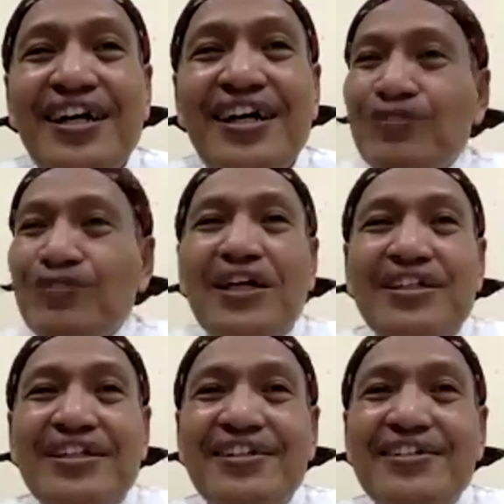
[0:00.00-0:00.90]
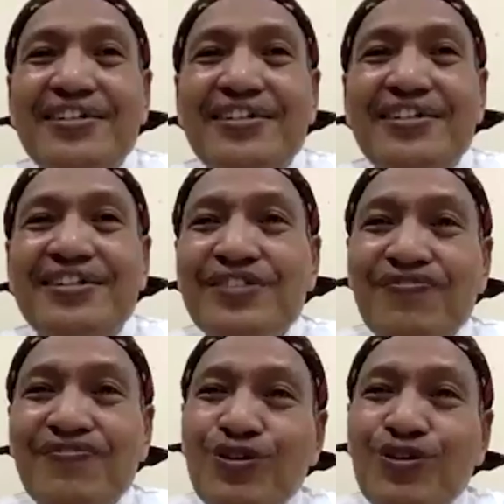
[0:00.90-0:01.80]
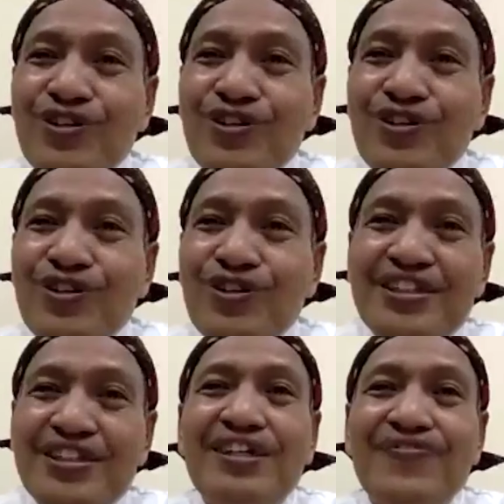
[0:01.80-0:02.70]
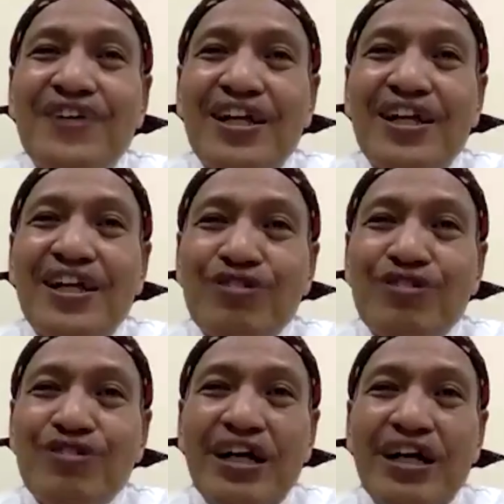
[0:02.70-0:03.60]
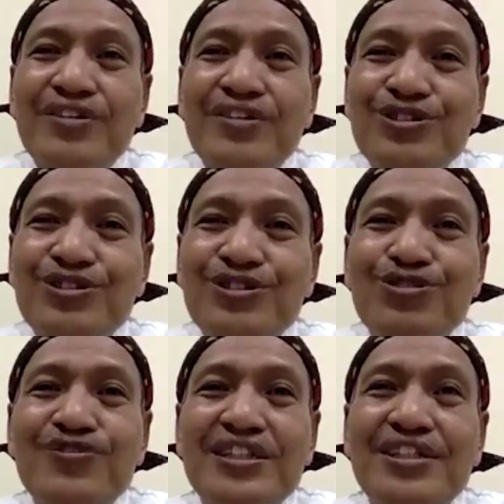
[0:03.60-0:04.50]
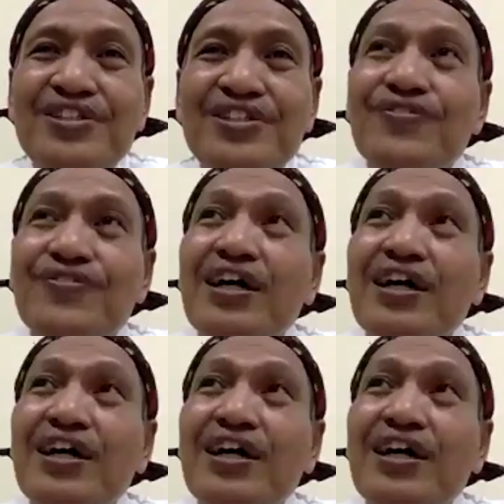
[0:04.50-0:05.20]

atau batu bata tadi itu dipungut, diambil oleh para tukang batu, disusun menjadi sebuah